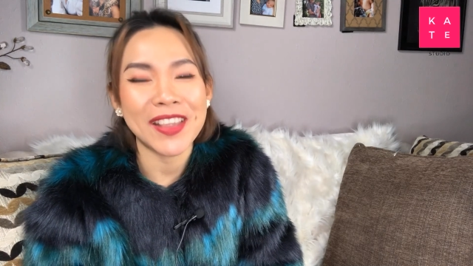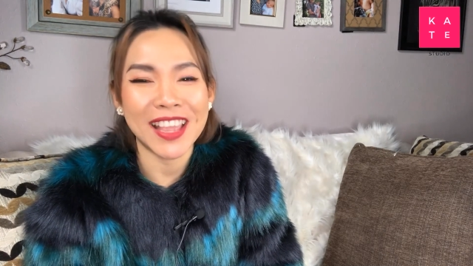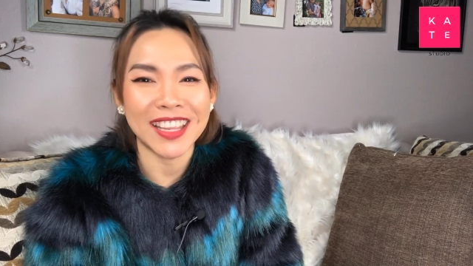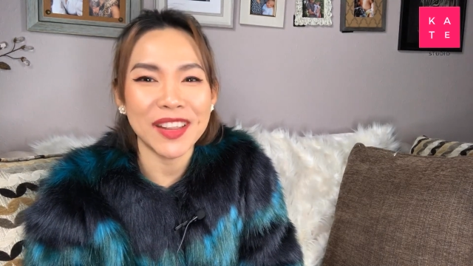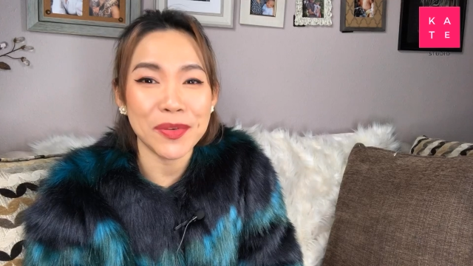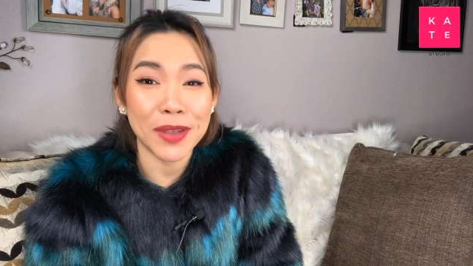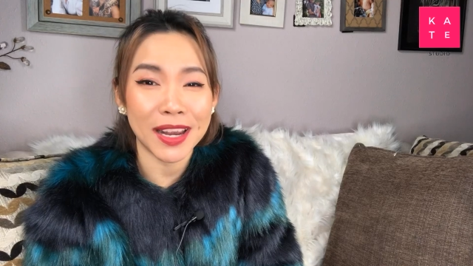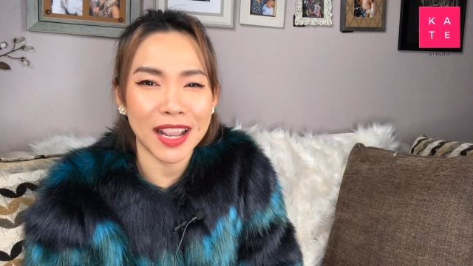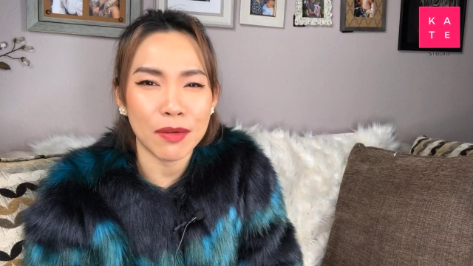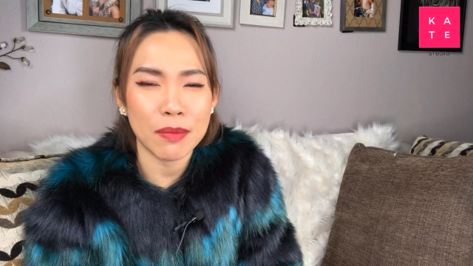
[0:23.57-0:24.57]
อย่างที่รู้กั
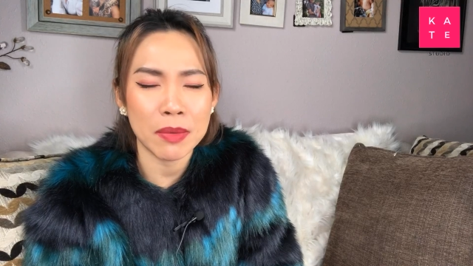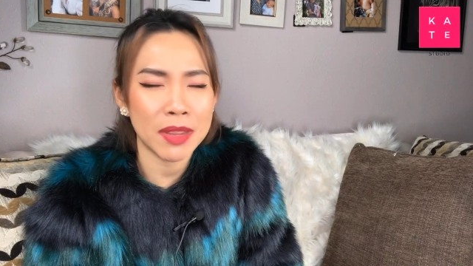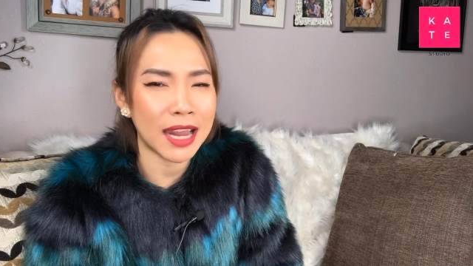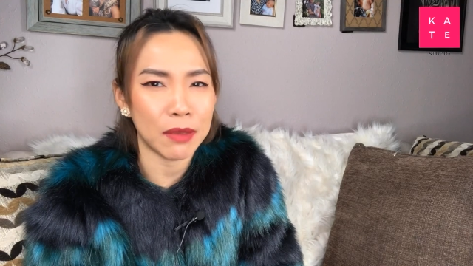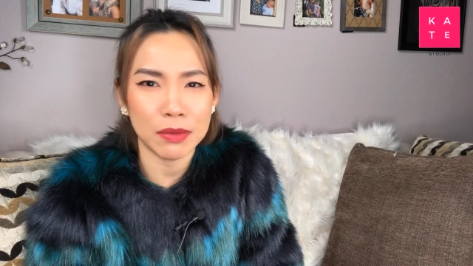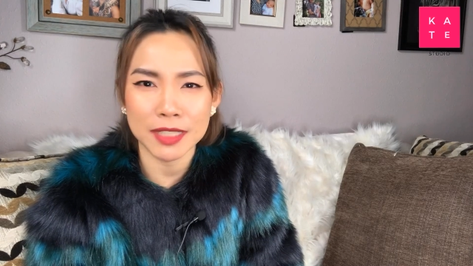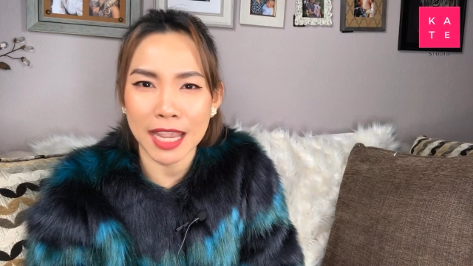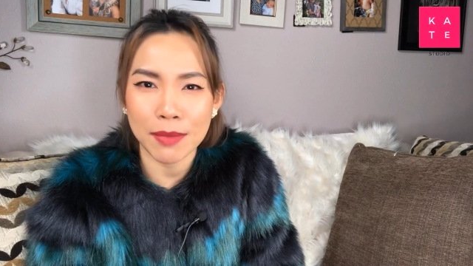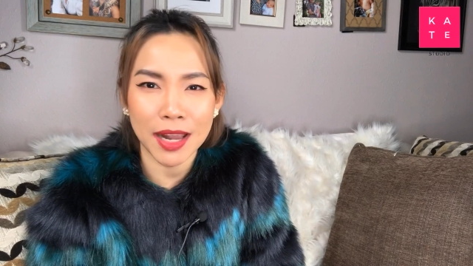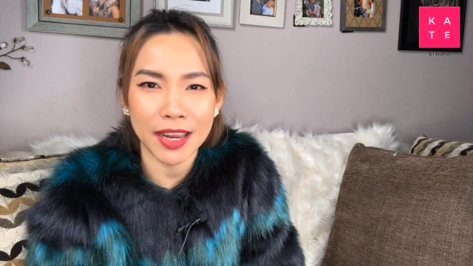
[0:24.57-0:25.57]
นนะคะว่ามันมีหลายเว็บไซ
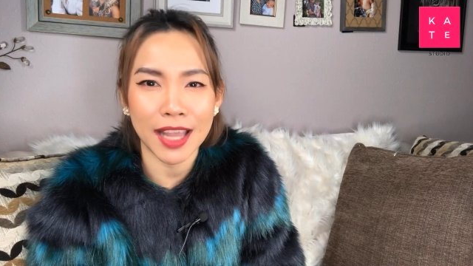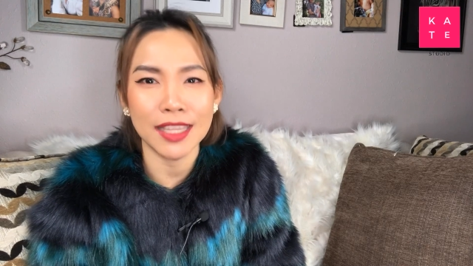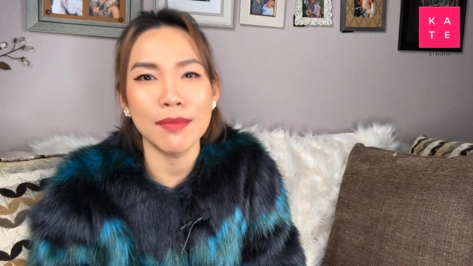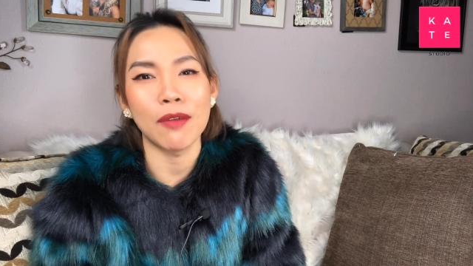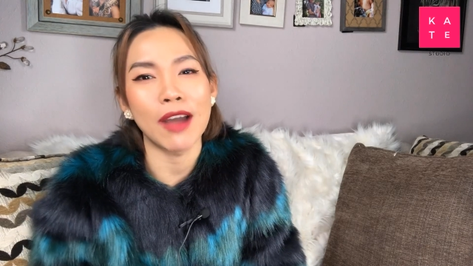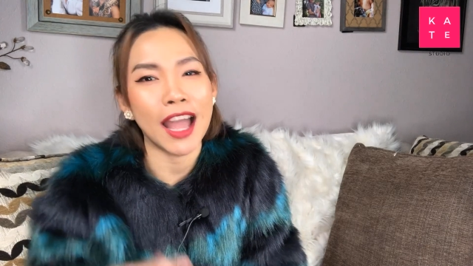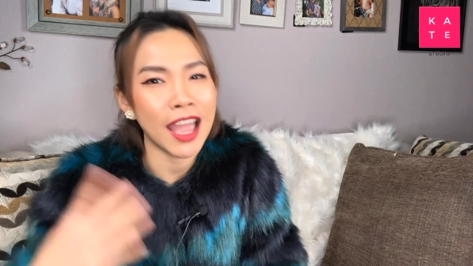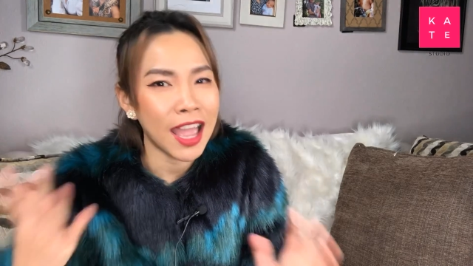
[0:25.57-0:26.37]
ต์มากเลยนะคะที่แบบว่า